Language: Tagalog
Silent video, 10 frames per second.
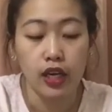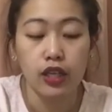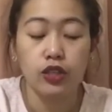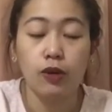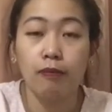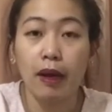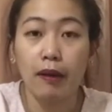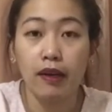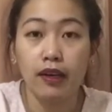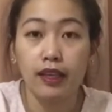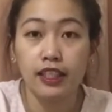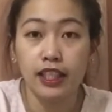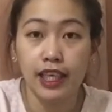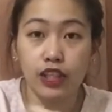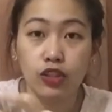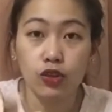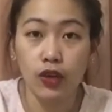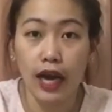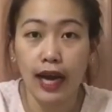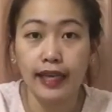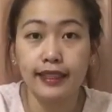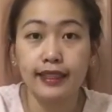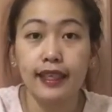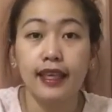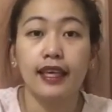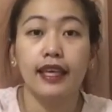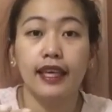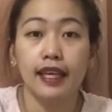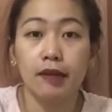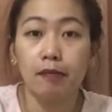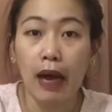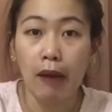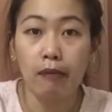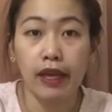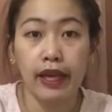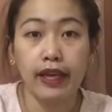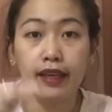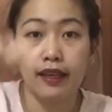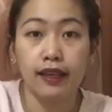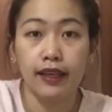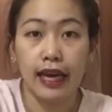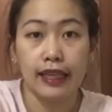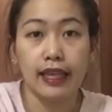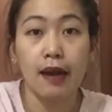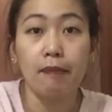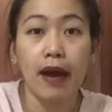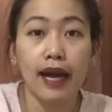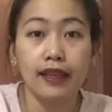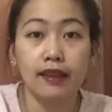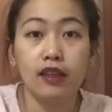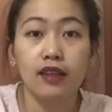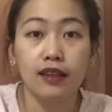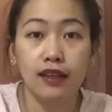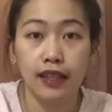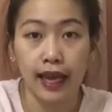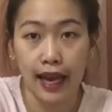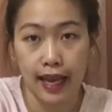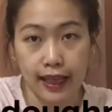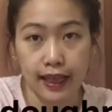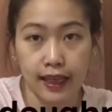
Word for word: So, pag share nyo to guys, in public, yan, dapat, yan.